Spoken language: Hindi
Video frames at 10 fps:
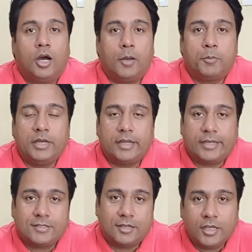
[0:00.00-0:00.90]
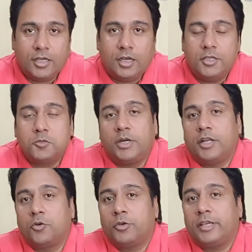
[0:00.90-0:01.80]
आपके लिए कैसा रहेगा इस पर
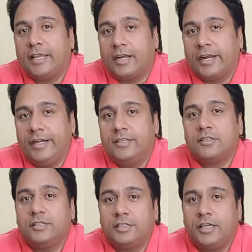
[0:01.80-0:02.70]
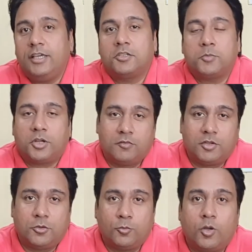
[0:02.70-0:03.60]
टैरो की क्या गाइडेंस है यही आज मैं कवर
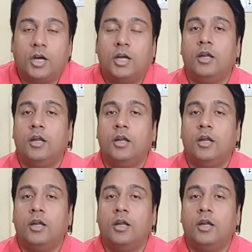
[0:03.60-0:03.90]
करूंगा